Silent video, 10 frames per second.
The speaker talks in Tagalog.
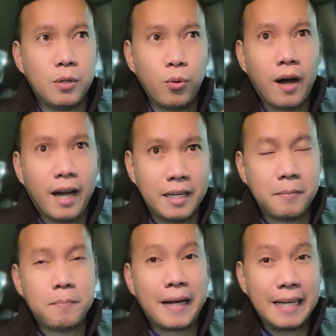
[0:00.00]
luwaan
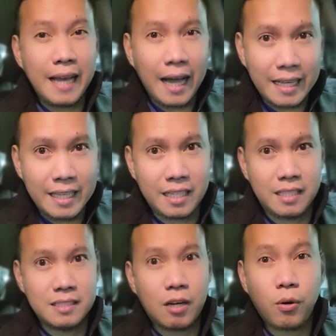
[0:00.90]
pag laging
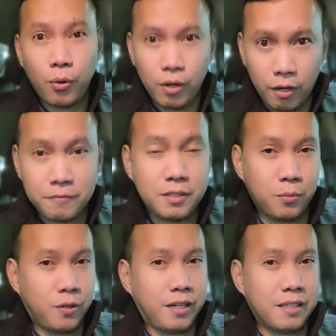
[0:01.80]
nako-call off sa
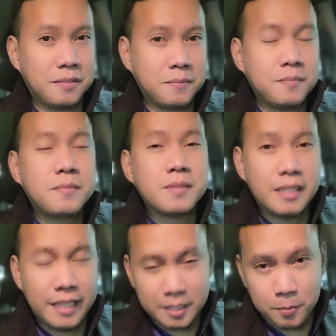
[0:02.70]
work.
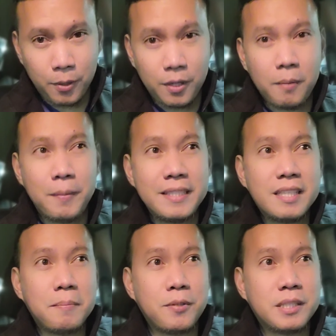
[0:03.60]
Yes po.
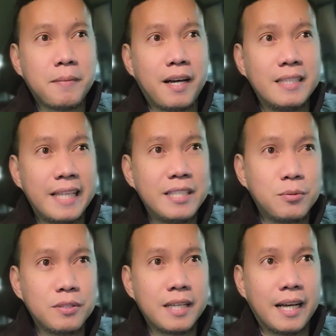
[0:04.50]
Minsan po sa mga days
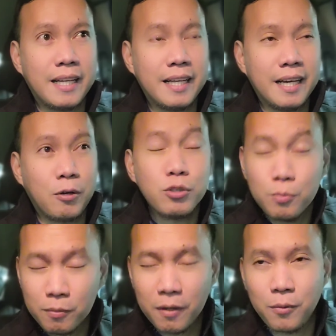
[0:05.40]
kung saan na uh, gusto
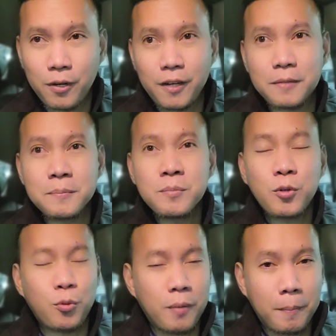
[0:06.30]
mo mag-work,
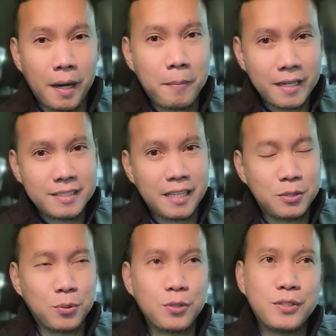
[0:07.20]
kung mababang
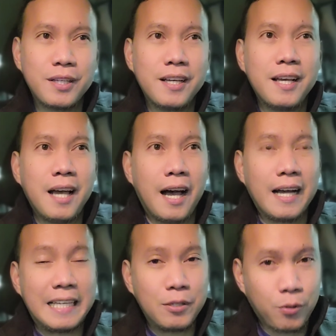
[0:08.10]
census,
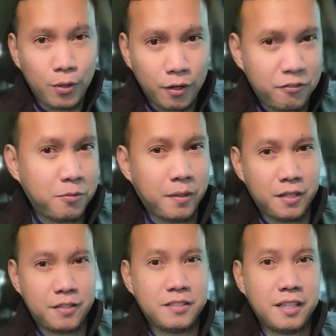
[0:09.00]
uh, ah, kino off yung mga
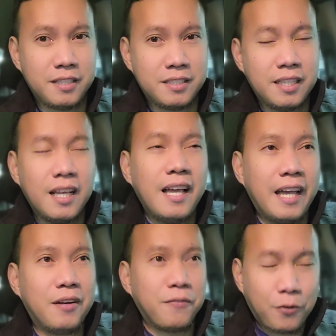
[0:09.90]
nurses.
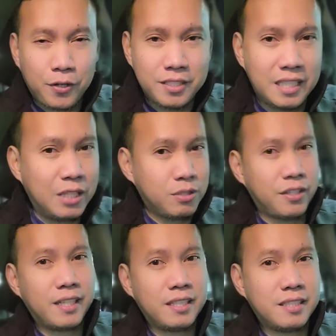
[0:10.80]
And of course, dito sa
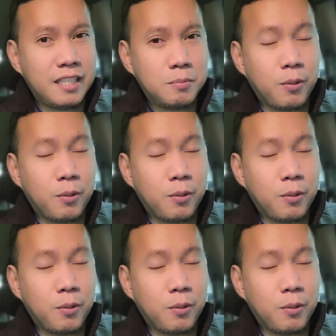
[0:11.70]
United States